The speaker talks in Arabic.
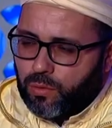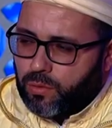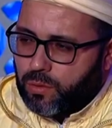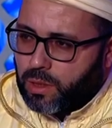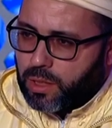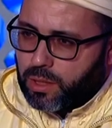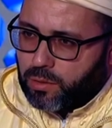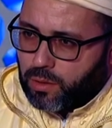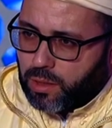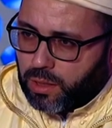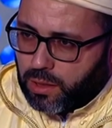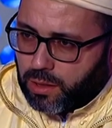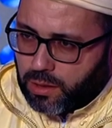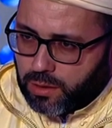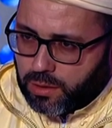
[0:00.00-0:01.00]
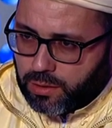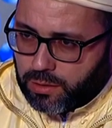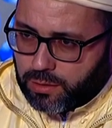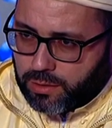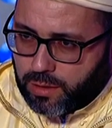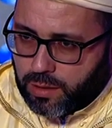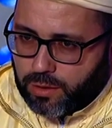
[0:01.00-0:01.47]
أيها
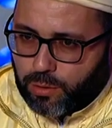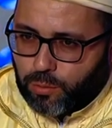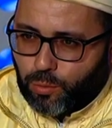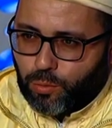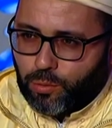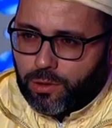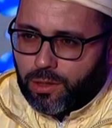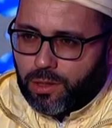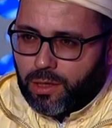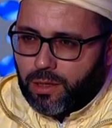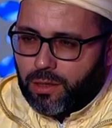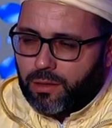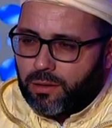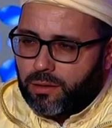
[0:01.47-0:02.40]
السادة القراء